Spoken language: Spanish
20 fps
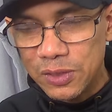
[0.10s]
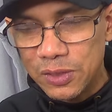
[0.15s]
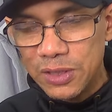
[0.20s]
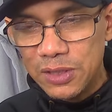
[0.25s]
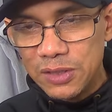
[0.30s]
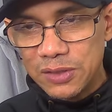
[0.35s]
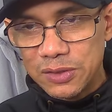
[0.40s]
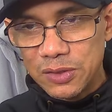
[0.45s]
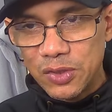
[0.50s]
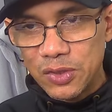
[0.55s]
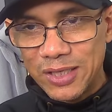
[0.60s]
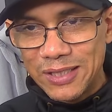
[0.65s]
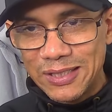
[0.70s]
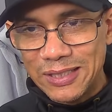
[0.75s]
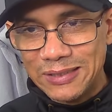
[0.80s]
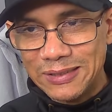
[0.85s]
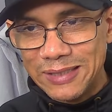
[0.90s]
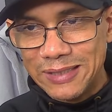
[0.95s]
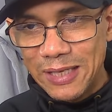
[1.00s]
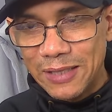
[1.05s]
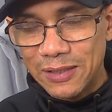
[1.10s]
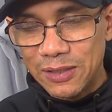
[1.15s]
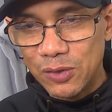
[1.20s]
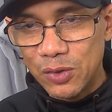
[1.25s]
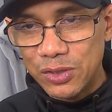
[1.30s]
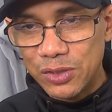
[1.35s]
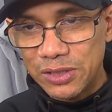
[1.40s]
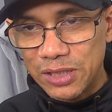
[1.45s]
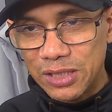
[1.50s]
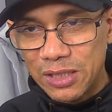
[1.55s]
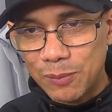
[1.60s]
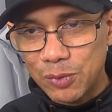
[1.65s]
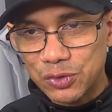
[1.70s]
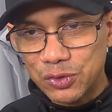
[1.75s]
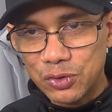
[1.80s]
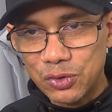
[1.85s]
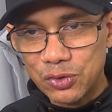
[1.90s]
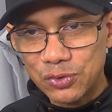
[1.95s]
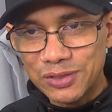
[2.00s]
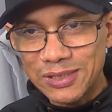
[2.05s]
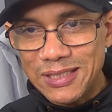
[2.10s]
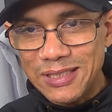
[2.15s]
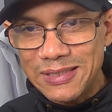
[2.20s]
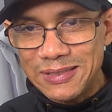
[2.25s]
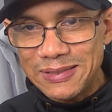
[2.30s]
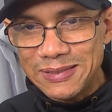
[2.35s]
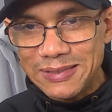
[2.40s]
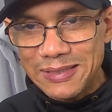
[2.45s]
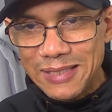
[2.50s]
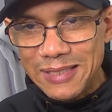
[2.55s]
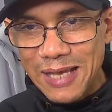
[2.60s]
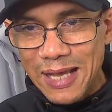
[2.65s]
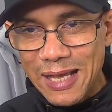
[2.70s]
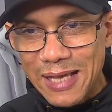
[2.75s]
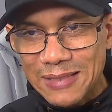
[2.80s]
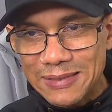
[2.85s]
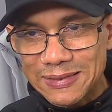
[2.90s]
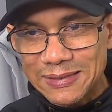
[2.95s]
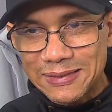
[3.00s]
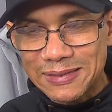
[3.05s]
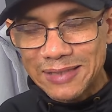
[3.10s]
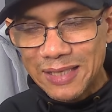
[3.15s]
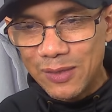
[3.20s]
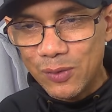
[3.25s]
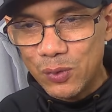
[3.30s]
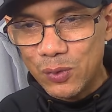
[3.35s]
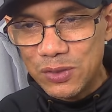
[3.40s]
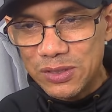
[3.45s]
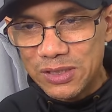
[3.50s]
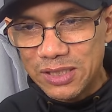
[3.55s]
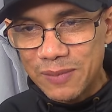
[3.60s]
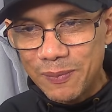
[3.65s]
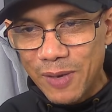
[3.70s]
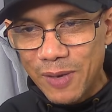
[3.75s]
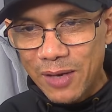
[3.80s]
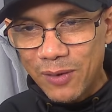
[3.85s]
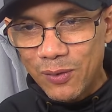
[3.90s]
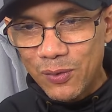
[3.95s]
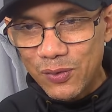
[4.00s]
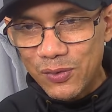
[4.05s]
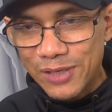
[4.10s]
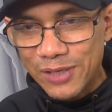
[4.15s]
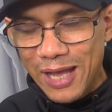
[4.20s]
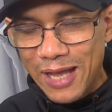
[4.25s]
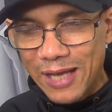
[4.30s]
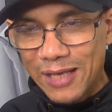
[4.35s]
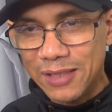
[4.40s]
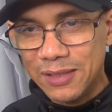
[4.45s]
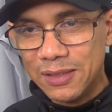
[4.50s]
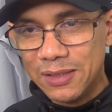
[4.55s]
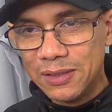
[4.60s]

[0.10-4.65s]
Señor, en el día de hoy tenemos noticias de última hora.